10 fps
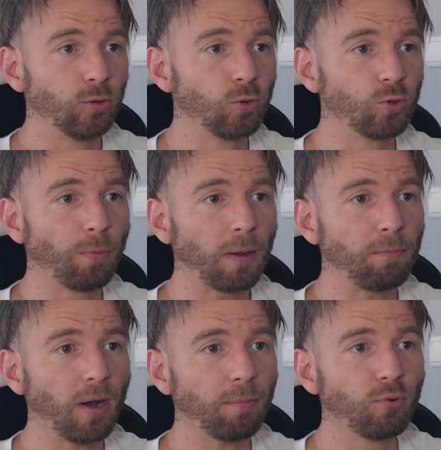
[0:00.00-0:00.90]
Donc se
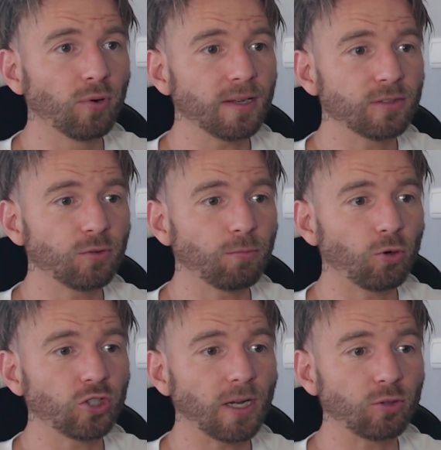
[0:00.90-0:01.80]
prépare pour la saison
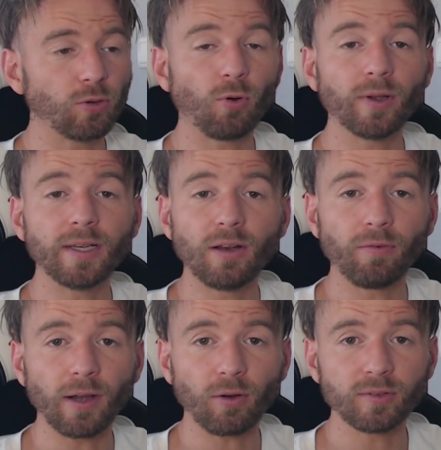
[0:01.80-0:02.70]
prochaine. Actuellement, il est en
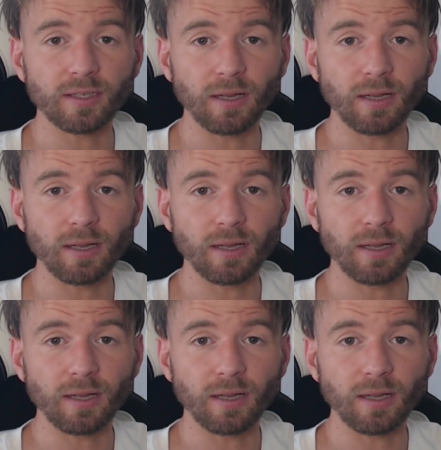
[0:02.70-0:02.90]
vacances.